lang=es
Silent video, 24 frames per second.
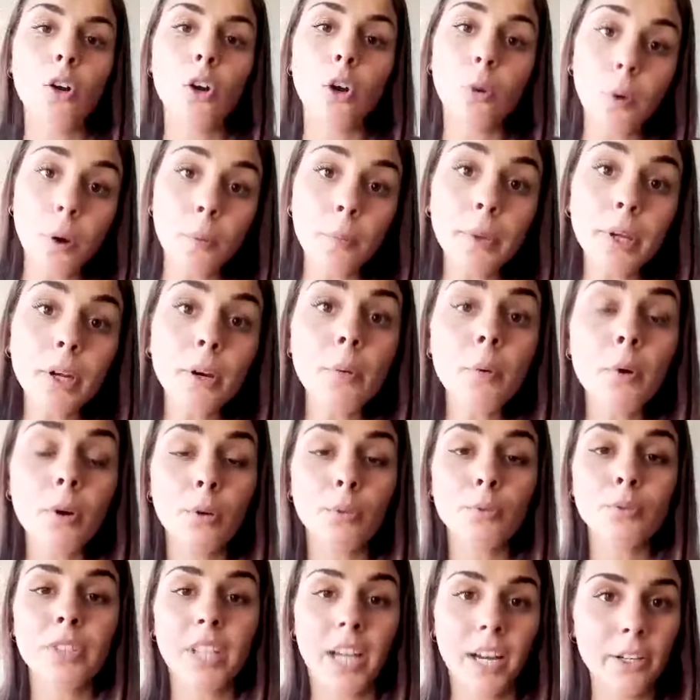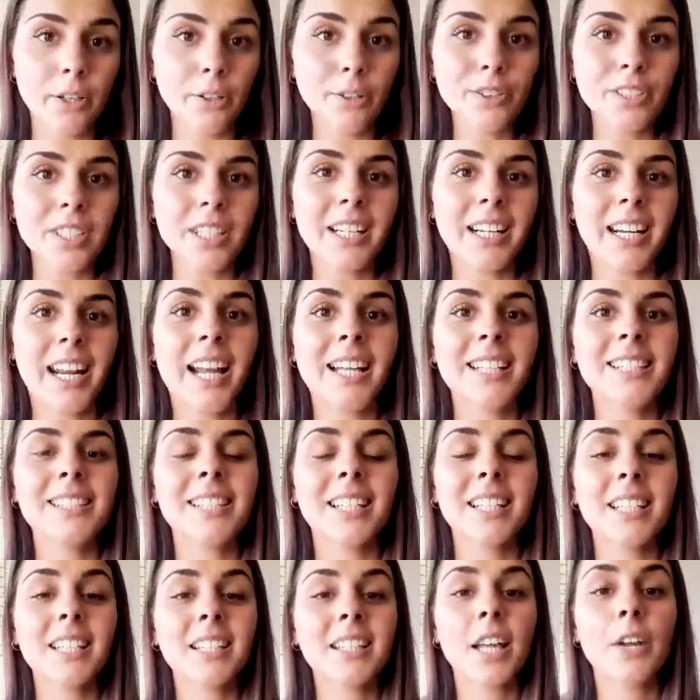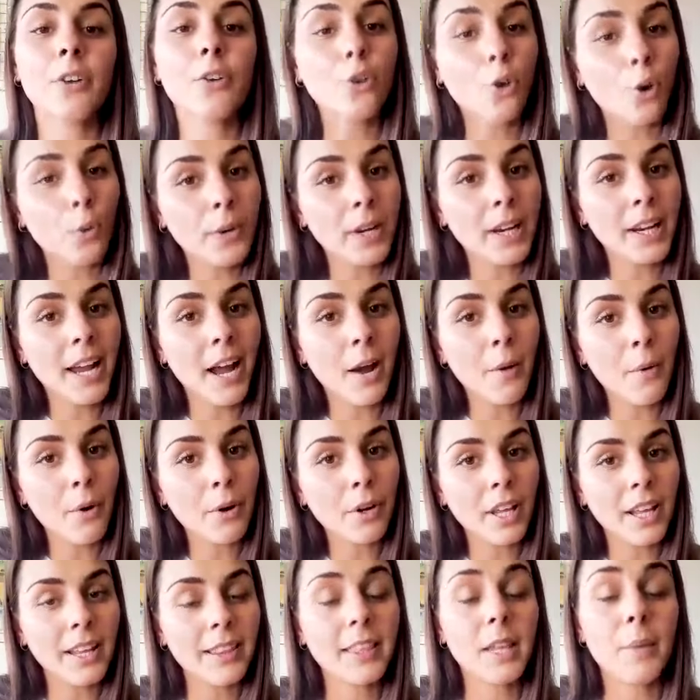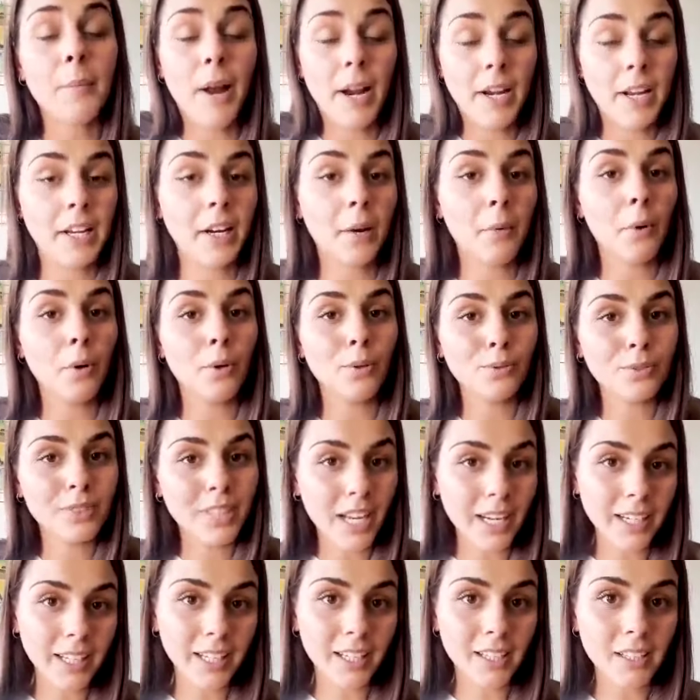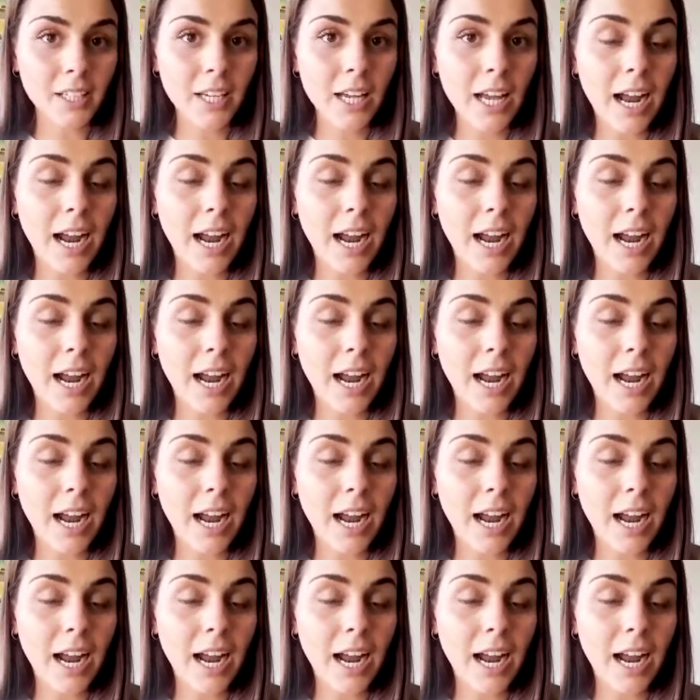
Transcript: Los bomberos voluntarios realizan esta noble labor de manera voluntaria.